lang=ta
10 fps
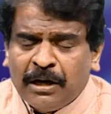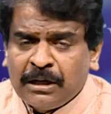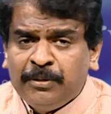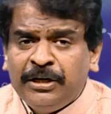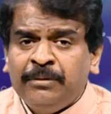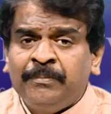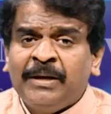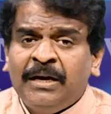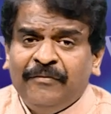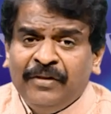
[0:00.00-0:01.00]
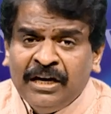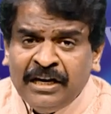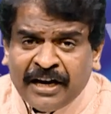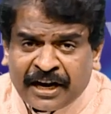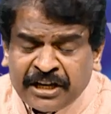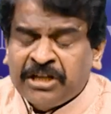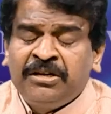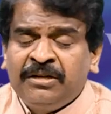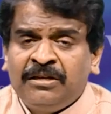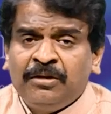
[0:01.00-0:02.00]
மறுபடியும் வேலி
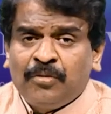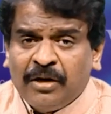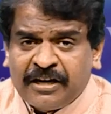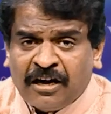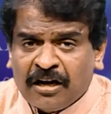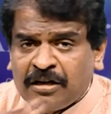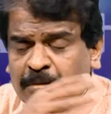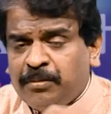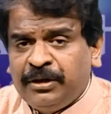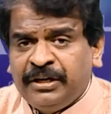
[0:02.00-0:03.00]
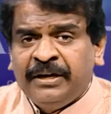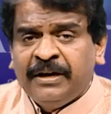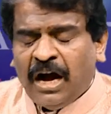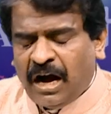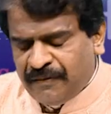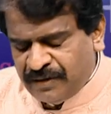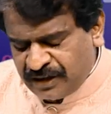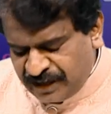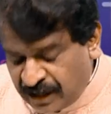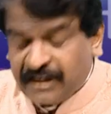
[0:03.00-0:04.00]
அடைத்து உங்களை காக்கும்படி அவர்
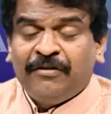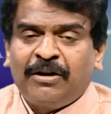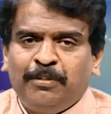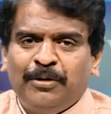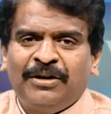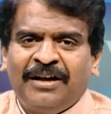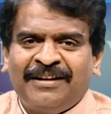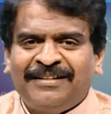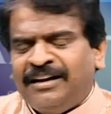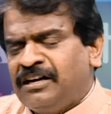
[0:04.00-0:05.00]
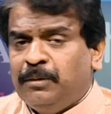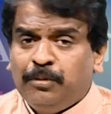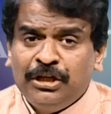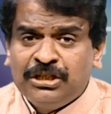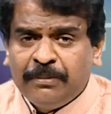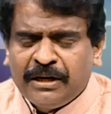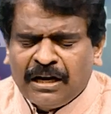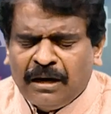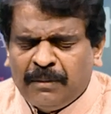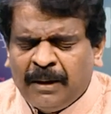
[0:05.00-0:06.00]
இறங்கி வரப்போகிறார் கண்களை மூடி
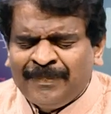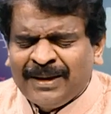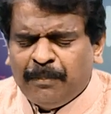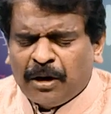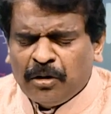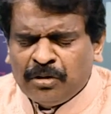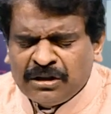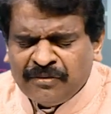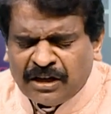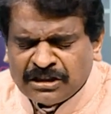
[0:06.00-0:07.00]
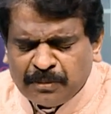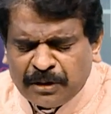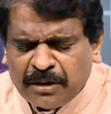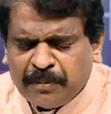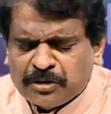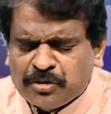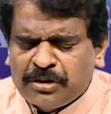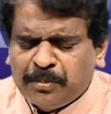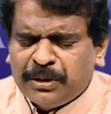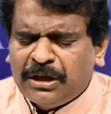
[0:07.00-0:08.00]
ஜெபிக்கலாமா பரலோகத்தில் வாசமனிரு
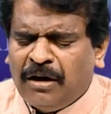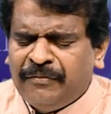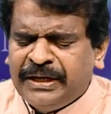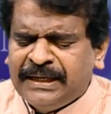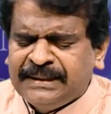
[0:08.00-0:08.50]
பரிசுத்த பிதாவே